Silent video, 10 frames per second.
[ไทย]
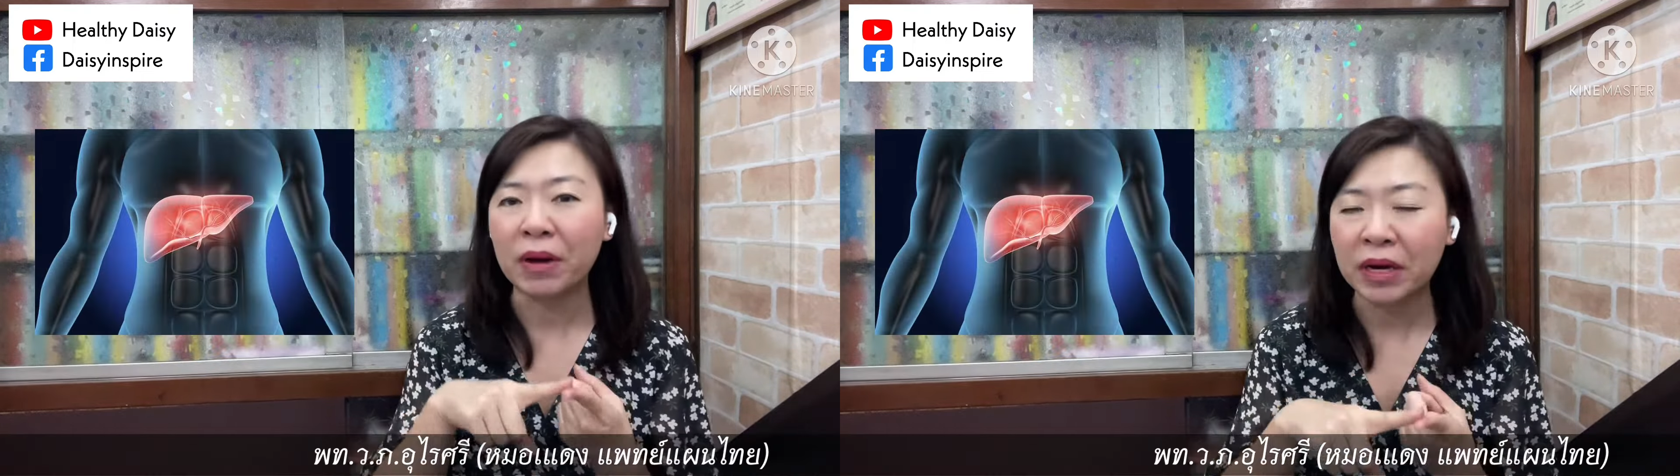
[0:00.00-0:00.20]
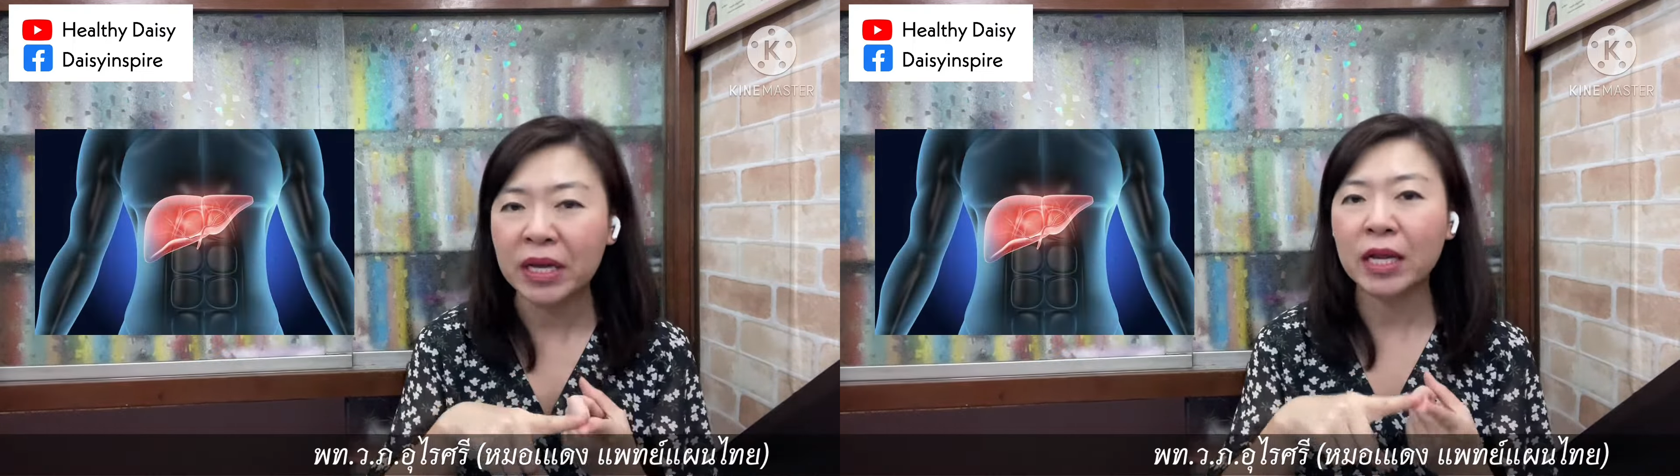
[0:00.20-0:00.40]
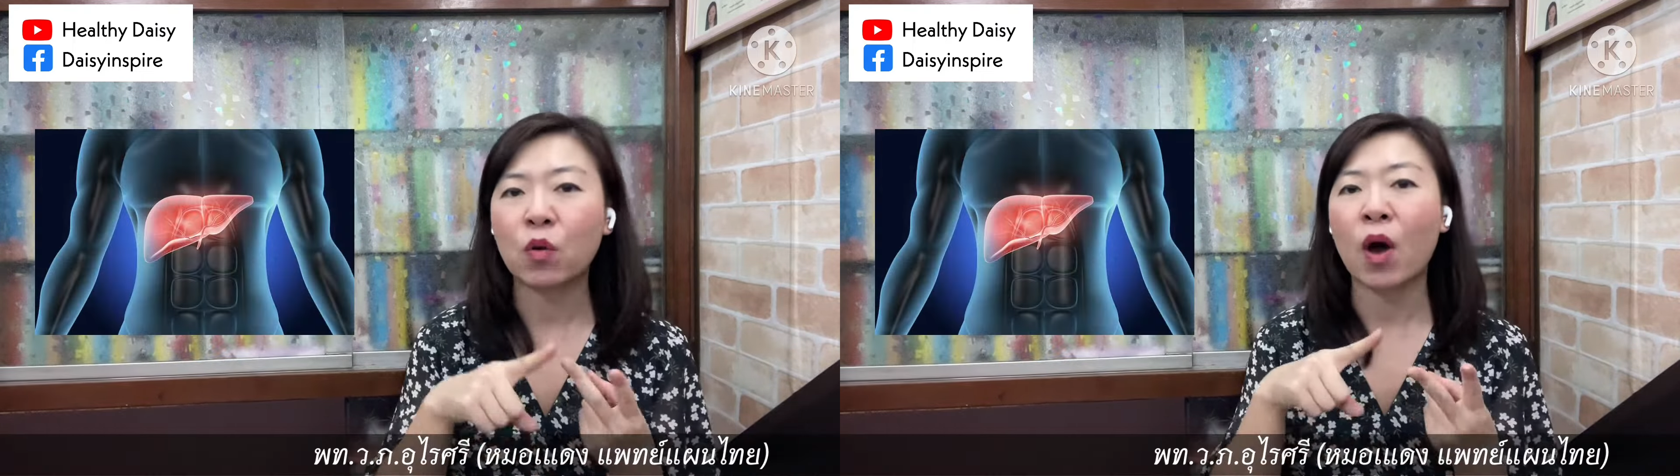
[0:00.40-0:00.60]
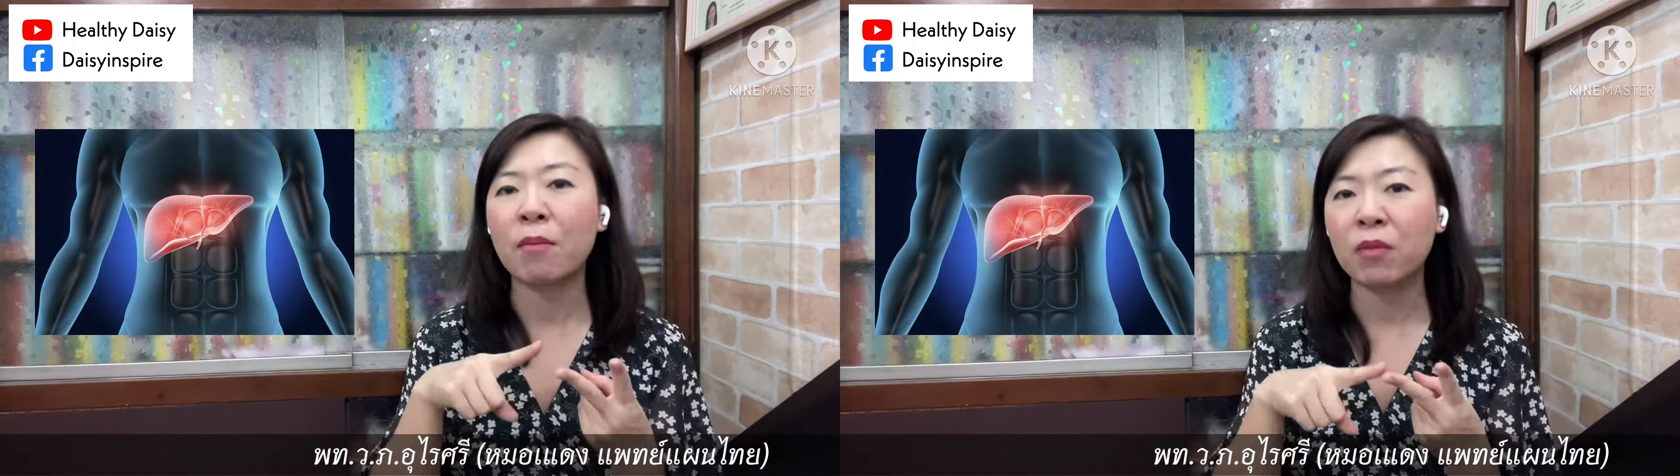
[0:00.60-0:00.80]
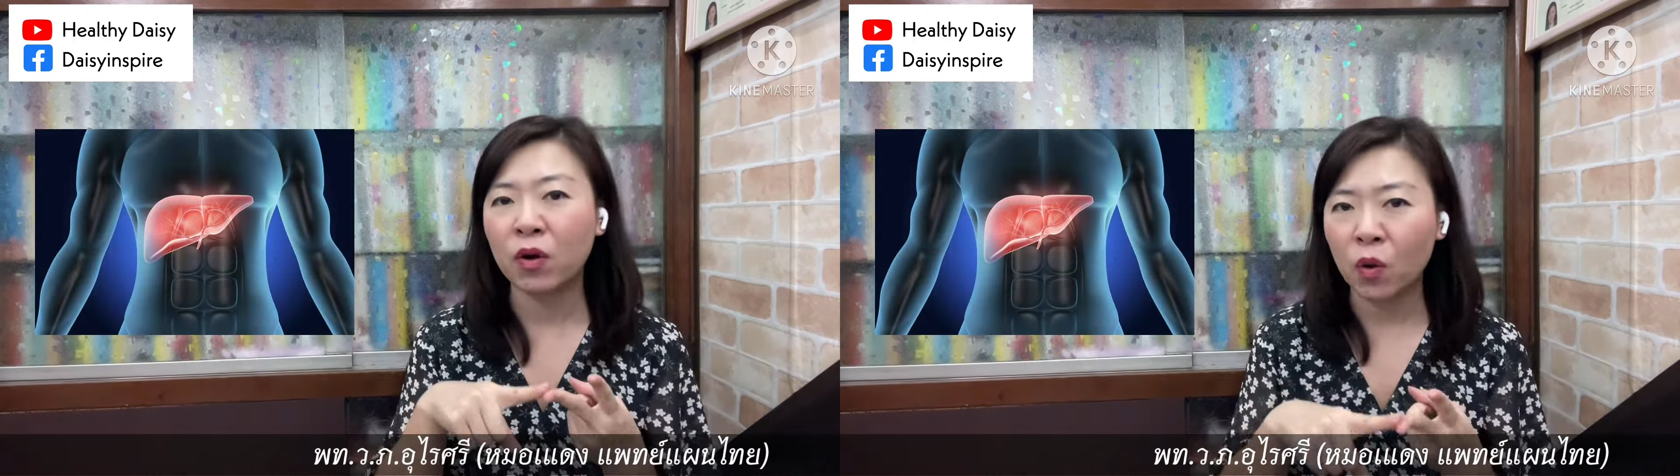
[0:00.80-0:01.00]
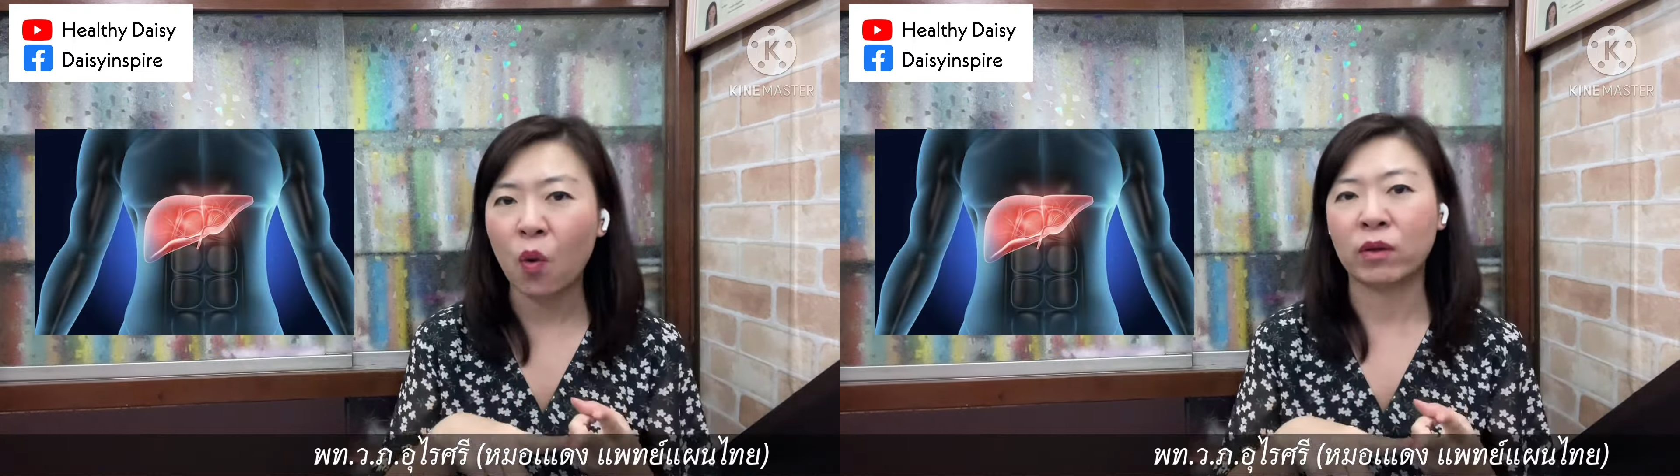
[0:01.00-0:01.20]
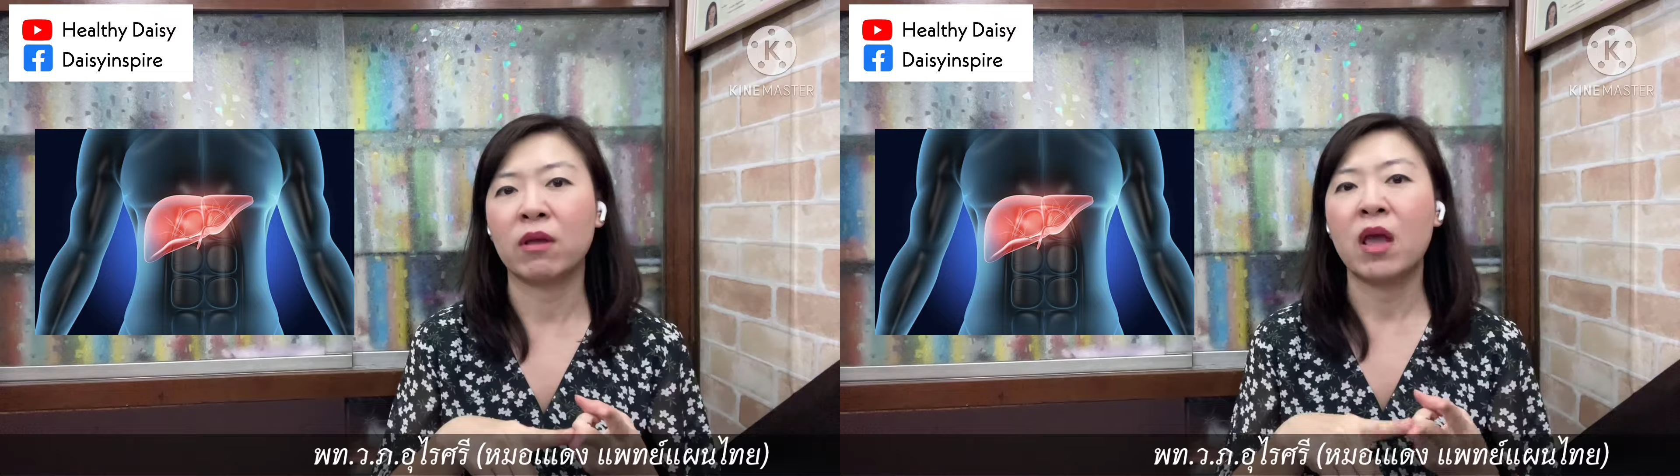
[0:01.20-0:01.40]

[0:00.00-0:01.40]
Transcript: เครียดความโกรธ